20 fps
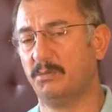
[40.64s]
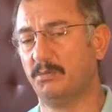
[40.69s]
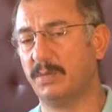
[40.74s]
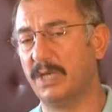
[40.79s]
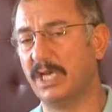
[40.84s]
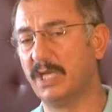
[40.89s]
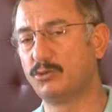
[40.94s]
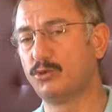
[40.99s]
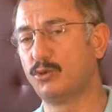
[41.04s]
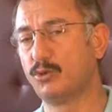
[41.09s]

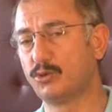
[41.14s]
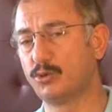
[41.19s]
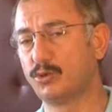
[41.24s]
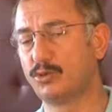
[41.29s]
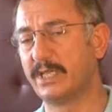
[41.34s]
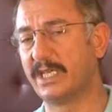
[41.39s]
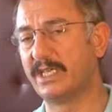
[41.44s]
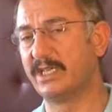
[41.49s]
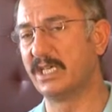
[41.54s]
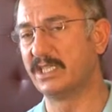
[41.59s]
Bazı
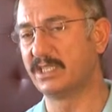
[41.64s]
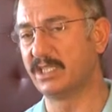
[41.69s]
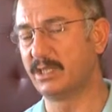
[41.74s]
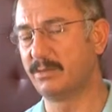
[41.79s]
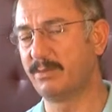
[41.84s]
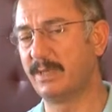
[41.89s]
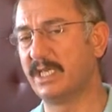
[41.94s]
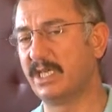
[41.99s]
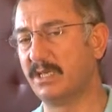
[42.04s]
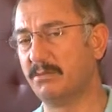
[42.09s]
hususlar Hz.
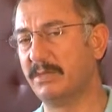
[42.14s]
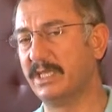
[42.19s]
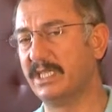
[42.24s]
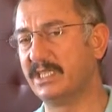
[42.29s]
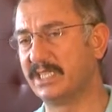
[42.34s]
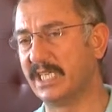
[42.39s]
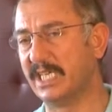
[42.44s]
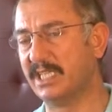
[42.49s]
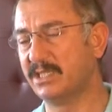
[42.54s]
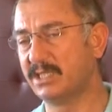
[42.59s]
Peygamber'in
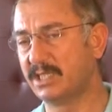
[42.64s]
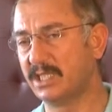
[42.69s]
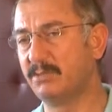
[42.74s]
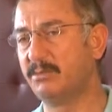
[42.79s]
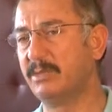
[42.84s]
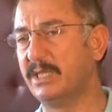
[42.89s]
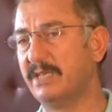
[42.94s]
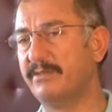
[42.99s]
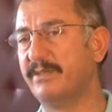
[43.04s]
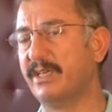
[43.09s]

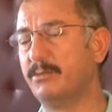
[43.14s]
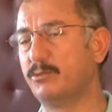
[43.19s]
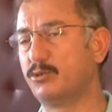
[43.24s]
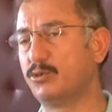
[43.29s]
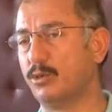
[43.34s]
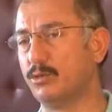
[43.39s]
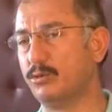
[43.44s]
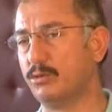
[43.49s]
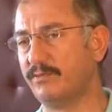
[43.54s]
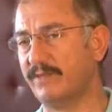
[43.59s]
kendisinin bile vermiş
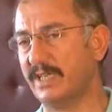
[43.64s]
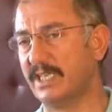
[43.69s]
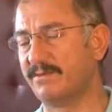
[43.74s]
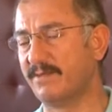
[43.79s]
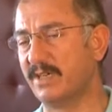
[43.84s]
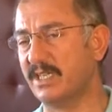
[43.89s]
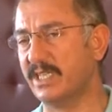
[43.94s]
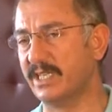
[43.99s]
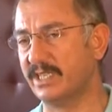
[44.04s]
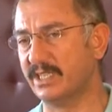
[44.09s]
olduğu
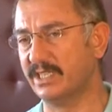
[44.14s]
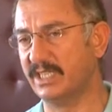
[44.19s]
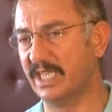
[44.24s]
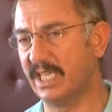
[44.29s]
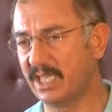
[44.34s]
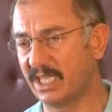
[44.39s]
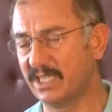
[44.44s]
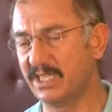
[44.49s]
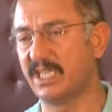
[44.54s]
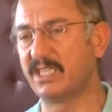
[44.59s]
fetvaların
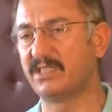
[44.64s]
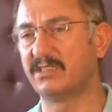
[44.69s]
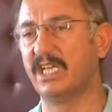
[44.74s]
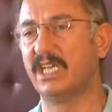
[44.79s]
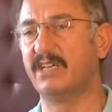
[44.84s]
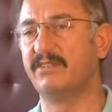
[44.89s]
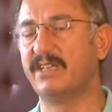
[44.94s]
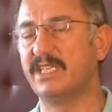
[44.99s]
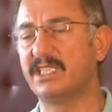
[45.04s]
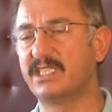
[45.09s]
ne kadar
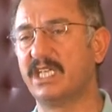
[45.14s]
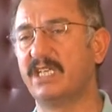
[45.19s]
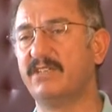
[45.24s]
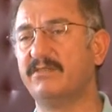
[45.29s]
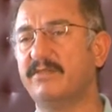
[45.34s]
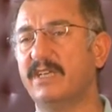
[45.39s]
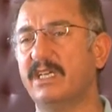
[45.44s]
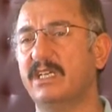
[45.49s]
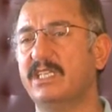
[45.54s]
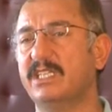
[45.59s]
evrensel
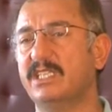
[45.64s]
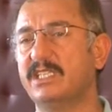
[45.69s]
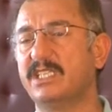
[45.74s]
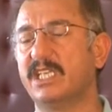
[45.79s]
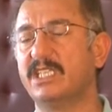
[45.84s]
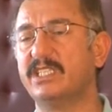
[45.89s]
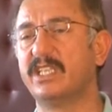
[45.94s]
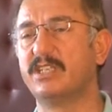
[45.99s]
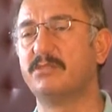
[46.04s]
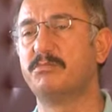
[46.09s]
ve
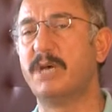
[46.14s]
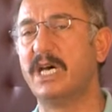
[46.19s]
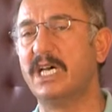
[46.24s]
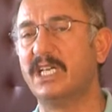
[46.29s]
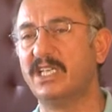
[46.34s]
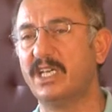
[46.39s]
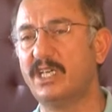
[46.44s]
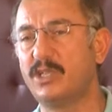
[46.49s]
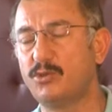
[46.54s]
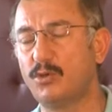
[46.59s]
insanları
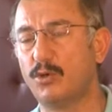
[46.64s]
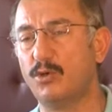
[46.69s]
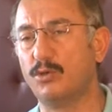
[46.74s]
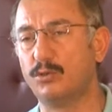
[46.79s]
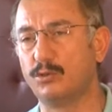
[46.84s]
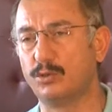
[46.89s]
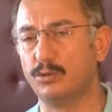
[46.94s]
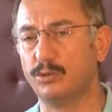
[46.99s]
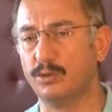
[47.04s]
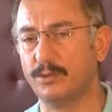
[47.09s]
bağlayıcı
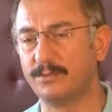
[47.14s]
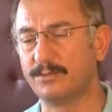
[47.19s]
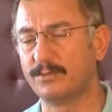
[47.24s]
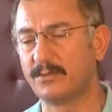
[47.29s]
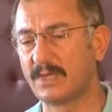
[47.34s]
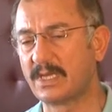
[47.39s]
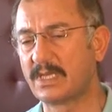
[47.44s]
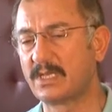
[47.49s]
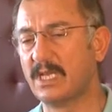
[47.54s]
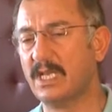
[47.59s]
olduğunu
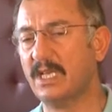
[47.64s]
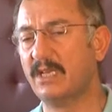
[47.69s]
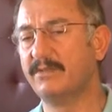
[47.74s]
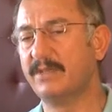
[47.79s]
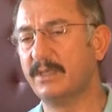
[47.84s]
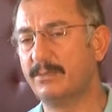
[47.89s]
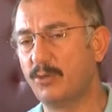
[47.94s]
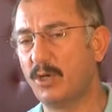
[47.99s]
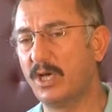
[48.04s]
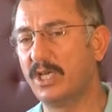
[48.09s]

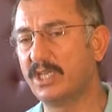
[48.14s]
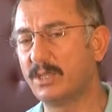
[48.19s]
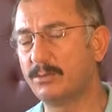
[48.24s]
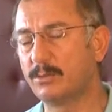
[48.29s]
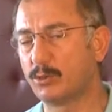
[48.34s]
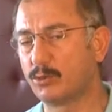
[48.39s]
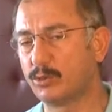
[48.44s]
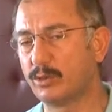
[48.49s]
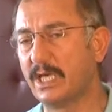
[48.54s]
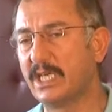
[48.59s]
ve bu
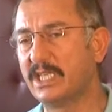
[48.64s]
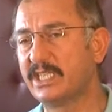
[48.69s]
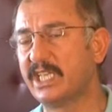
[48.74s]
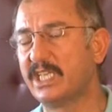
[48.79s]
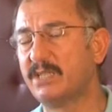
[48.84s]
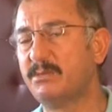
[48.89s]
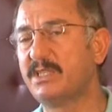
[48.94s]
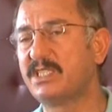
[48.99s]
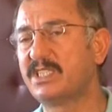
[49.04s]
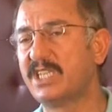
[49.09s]
anlamda Kur'an-ı
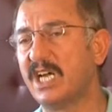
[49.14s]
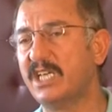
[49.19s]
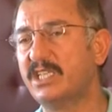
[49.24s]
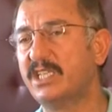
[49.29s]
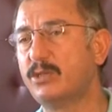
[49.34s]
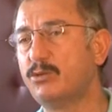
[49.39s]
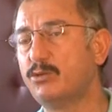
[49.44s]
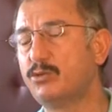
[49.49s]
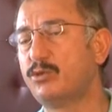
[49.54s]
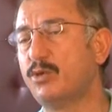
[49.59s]
Kerim'in
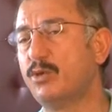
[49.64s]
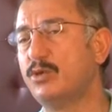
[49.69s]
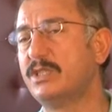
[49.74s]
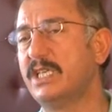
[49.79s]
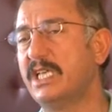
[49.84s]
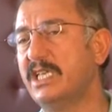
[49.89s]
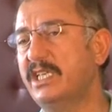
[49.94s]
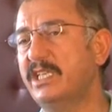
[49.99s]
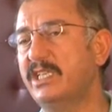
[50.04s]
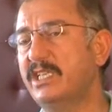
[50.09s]
çağlar üstü
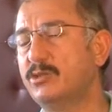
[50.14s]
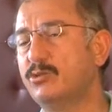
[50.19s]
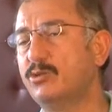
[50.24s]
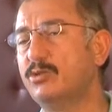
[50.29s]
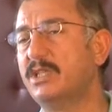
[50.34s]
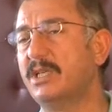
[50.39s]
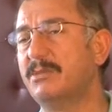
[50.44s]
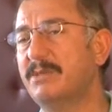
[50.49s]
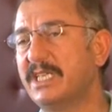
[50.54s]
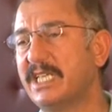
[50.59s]
özelliğinin
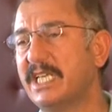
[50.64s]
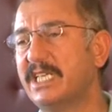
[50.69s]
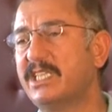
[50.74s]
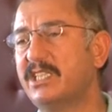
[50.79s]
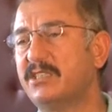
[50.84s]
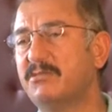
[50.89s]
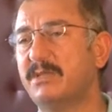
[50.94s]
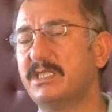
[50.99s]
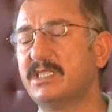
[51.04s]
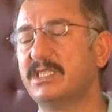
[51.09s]
gündeme
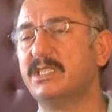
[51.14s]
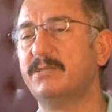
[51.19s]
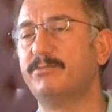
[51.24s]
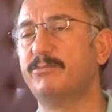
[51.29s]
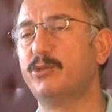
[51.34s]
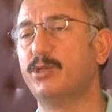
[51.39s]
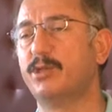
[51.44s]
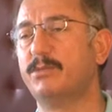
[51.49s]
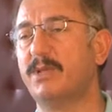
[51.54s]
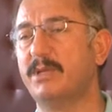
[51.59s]
getirilmesinde
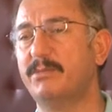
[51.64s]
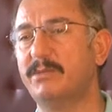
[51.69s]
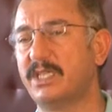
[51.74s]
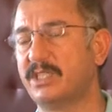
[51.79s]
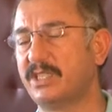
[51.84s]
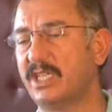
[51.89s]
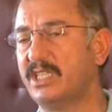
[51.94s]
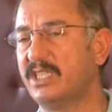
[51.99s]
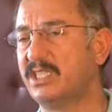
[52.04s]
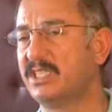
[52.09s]
problem
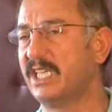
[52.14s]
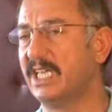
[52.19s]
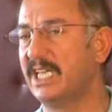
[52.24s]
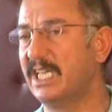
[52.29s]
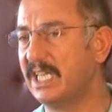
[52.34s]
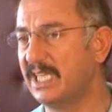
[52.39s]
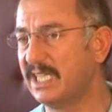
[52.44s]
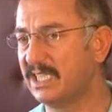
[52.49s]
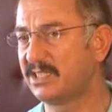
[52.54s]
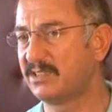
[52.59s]
yaşanırsa
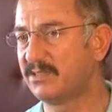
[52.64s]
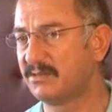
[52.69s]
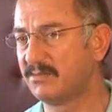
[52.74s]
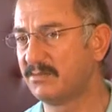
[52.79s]
eğer